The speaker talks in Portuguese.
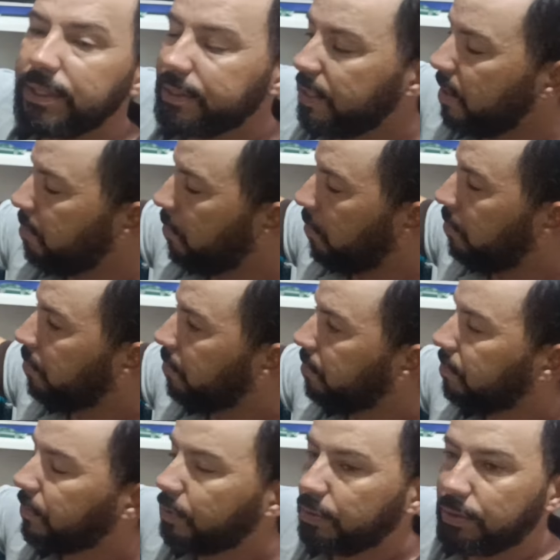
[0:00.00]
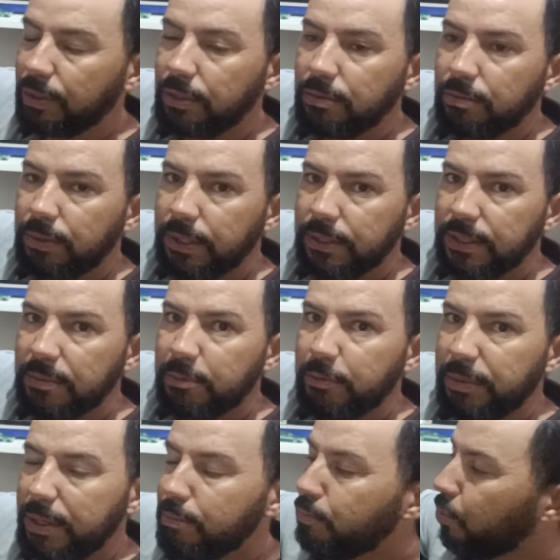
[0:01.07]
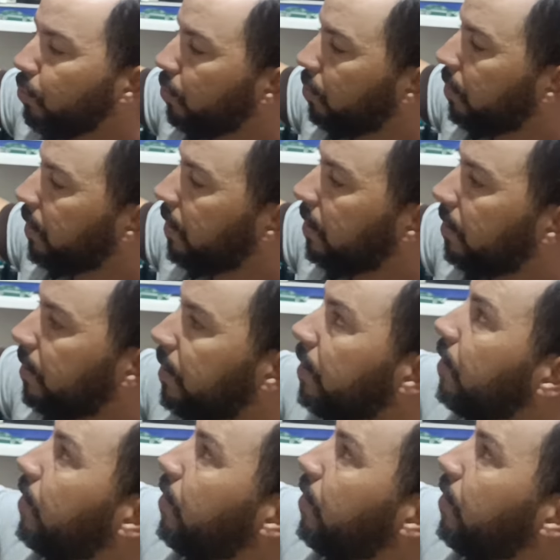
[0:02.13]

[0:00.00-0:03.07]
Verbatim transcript: exemplo, estou dando um exemplo bem bruto aqui.